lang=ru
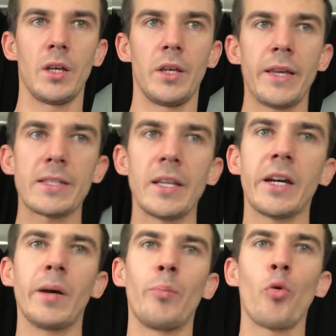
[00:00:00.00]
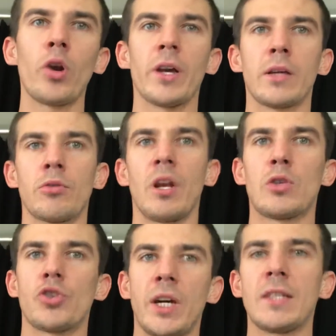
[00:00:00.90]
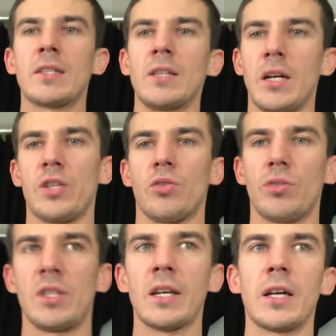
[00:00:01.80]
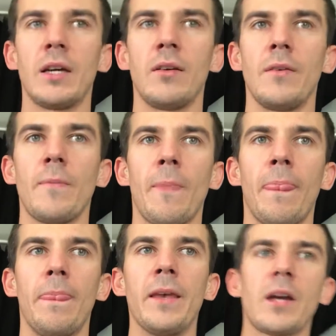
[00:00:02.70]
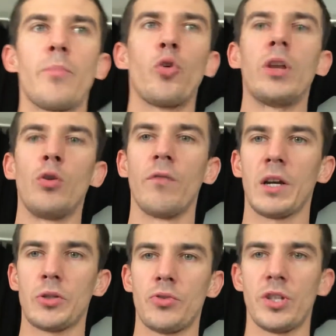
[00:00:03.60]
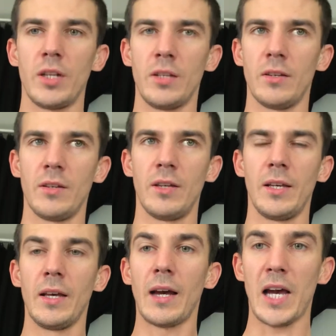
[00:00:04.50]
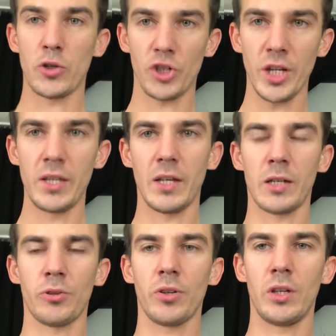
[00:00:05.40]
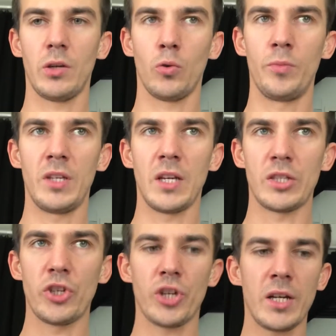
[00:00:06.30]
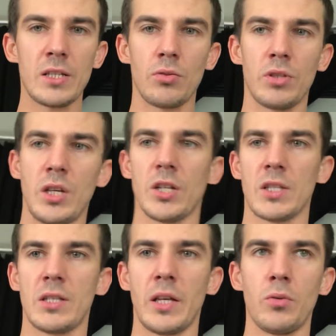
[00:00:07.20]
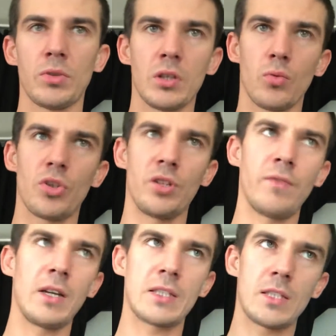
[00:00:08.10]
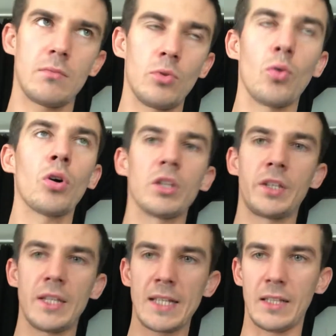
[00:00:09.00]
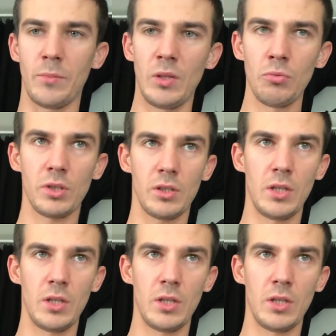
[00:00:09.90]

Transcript: есть некое поле, которое ощущается иначе, то есть некое, некое поле новых ощущений ощущения, которые у меня сейчас, то есть я сейчас стою где-то уже 20, ну, около 30 минуты,